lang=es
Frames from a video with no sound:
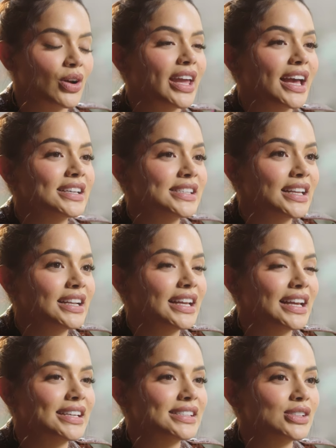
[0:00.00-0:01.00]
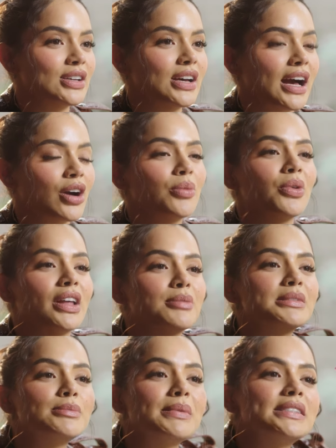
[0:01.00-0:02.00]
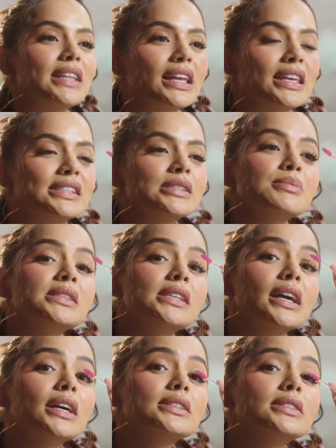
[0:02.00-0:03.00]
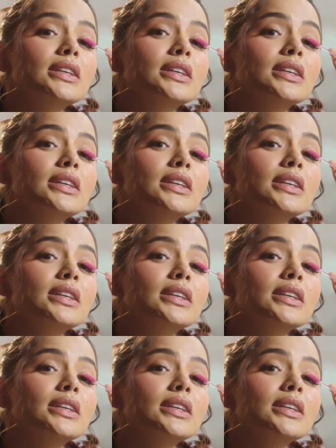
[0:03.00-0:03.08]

Lo que hacen es acomodar mis pestañas y mis cejas.